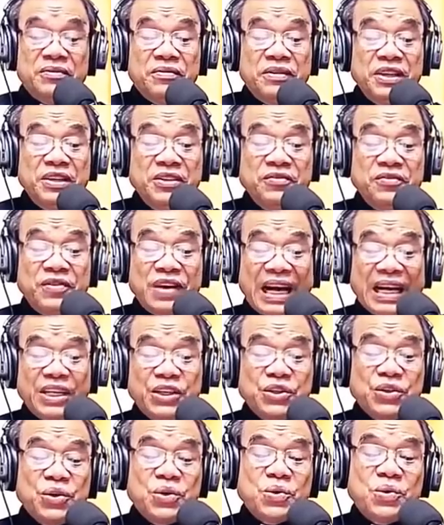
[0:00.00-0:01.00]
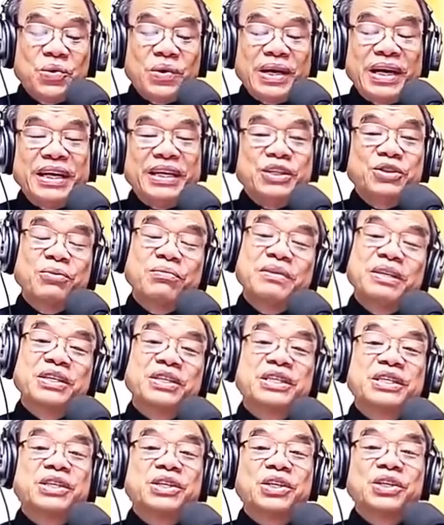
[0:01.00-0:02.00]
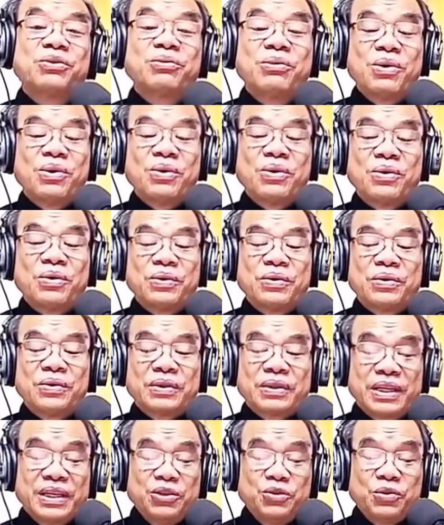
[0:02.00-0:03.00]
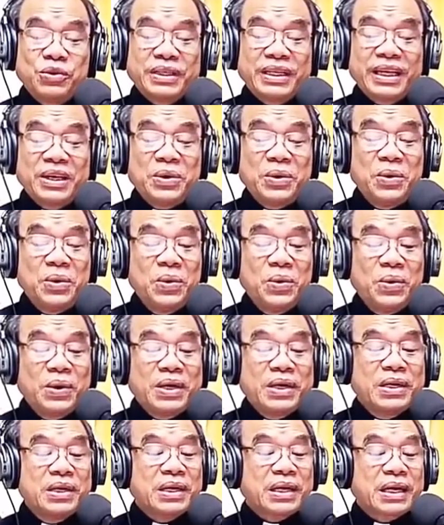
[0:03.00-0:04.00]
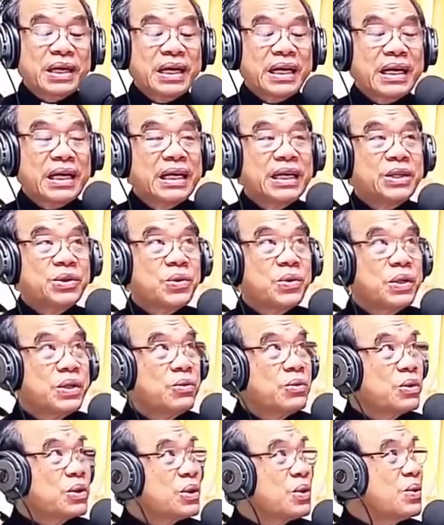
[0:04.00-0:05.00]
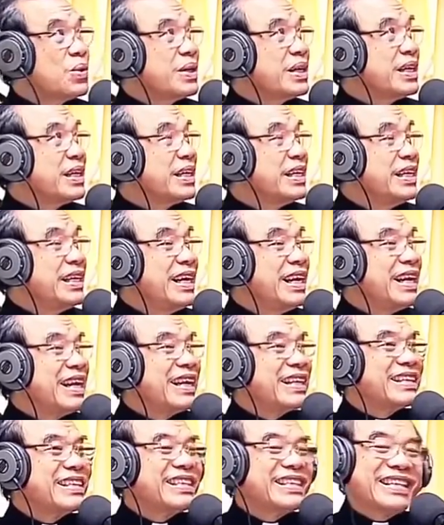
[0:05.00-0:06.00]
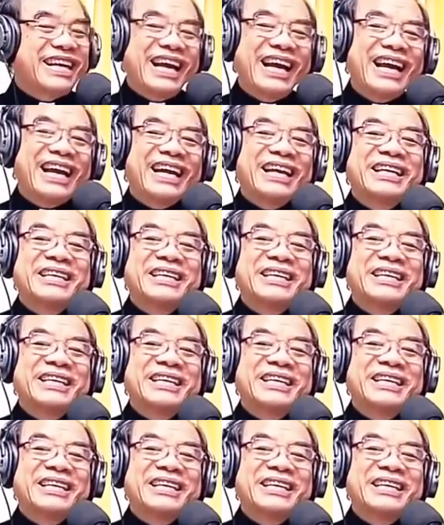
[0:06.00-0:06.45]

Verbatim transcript: Vì vai trò của Ngài trong lịch sử cứu độ, Thánh Giuse luôn được các Kitô hữu tôn kính là cha.